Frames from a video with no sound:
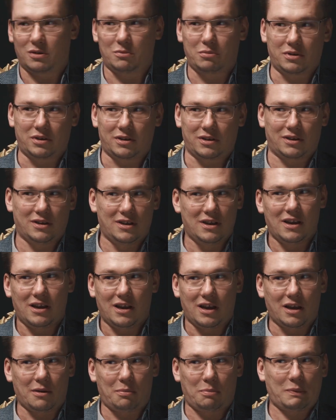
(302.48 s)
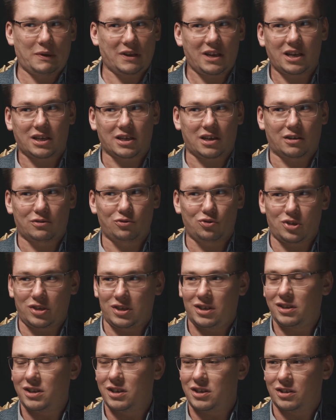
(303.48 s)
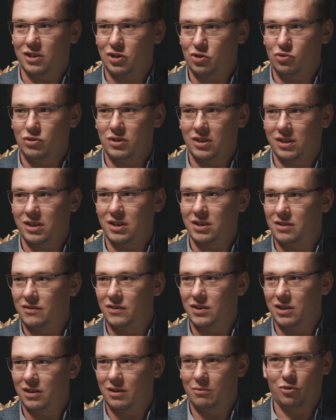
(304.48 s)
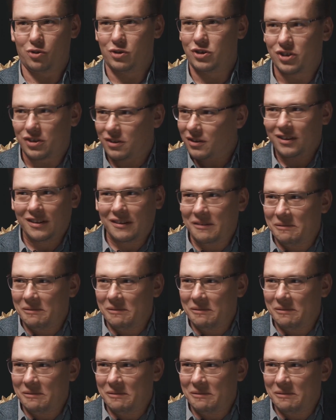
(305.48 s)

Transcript: как бы понять, как нужно делать и начнут делать действительно больше.